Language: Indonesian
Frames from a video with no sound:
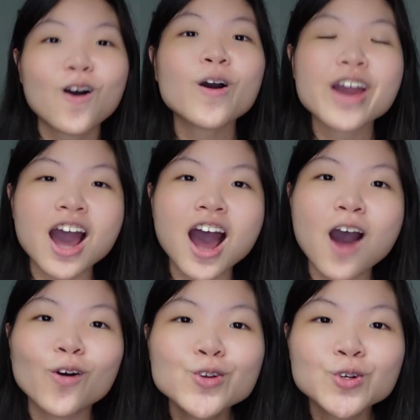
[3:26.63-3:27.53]
oh ya
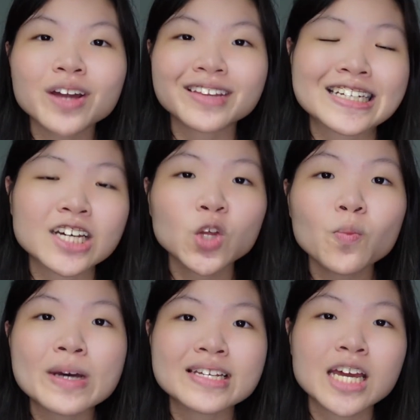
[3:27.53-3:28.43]
aku juga tesnya tuh
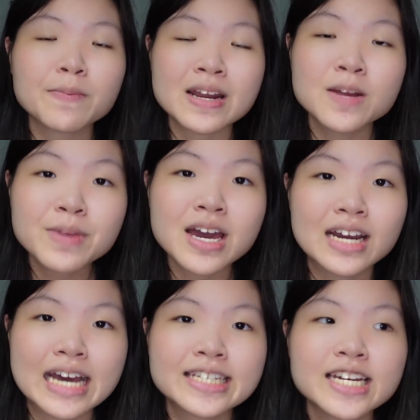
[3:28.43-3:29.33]
pas lagi pandemi ya
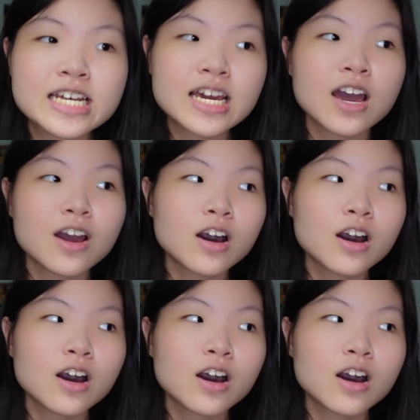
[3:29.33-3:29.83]
guys jadi